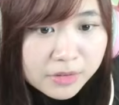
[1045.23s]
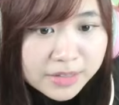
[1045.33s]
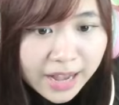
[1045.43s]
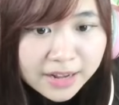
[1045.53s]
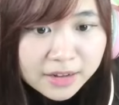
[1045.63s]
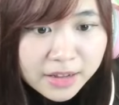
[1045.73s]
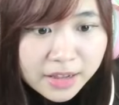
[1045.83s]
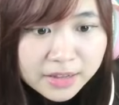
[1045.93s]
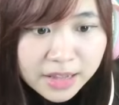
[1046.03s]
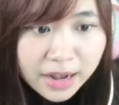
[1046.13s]
ยังเอ๊ย
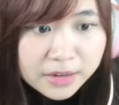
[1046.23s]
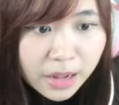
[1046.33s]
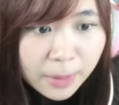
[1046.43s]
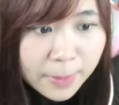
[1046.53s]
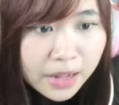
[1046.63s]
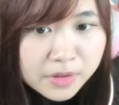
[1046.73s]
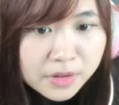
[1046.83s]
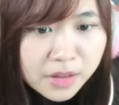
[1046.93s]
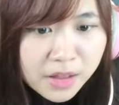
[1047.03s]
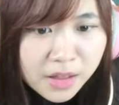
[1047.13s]
ยังยังวะเอ
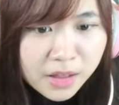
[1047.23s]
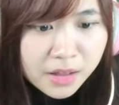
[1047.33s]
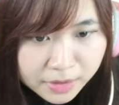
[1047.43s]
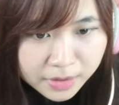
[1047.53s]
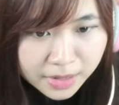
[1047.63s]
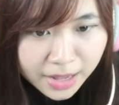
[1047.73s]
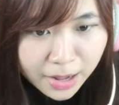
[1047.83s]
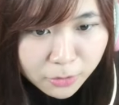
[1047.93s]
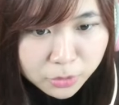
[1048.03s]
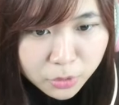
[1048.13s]
อ
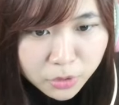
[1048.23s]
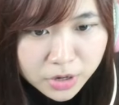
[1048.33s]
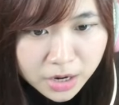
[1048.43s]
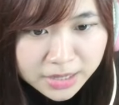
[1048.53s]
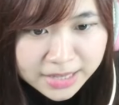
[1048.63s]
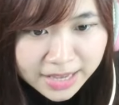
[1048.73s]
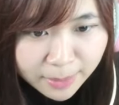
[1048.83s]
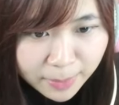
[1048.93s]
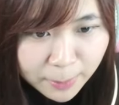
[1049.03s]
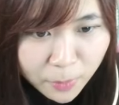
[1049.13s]
how to เดินเหยียบ
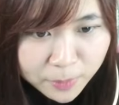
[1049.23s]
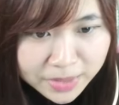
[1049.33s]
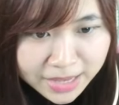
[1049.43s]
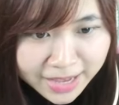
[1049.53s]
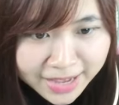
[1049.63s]
ไอ้ปุ่มนี้